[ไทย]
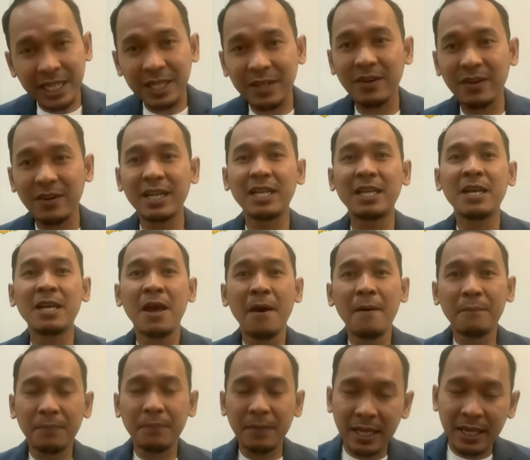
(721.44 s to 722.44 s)
เช่นกรณี
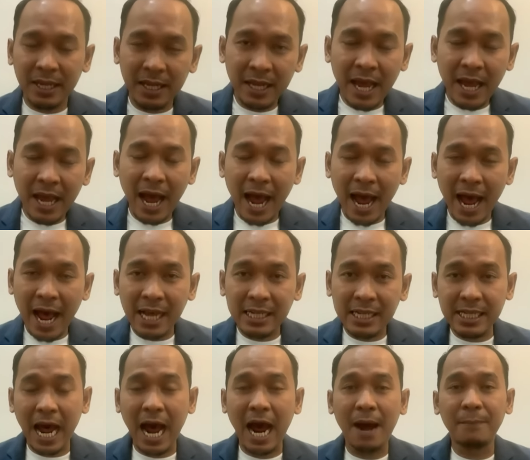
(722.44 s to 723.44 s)
ปีห้า
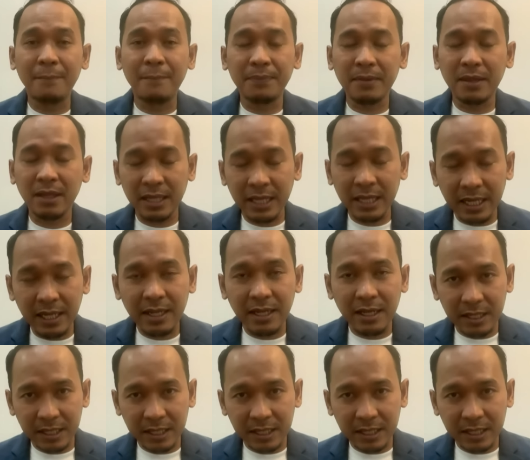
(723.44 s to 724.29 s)
สามที่